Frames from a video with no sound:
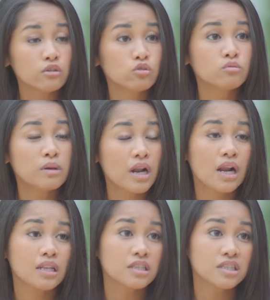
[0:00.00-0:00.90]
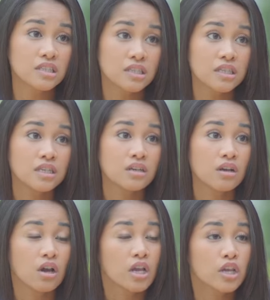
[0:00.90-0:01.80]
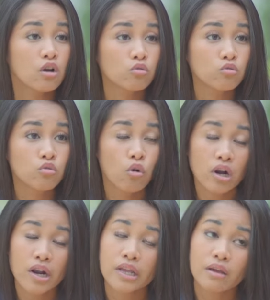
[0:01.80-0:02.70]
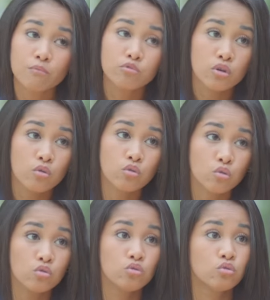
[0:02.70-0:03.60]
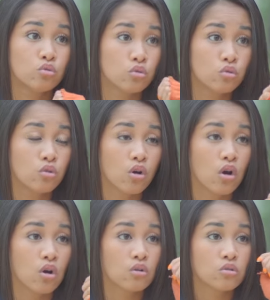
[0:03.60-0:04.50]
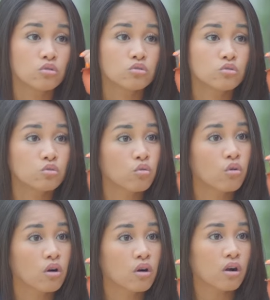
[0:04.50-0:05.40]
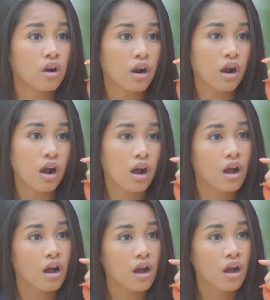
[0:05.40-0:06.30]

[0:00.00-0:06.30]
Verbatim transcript: itu berarti yang orang yang punya kuku dulu suka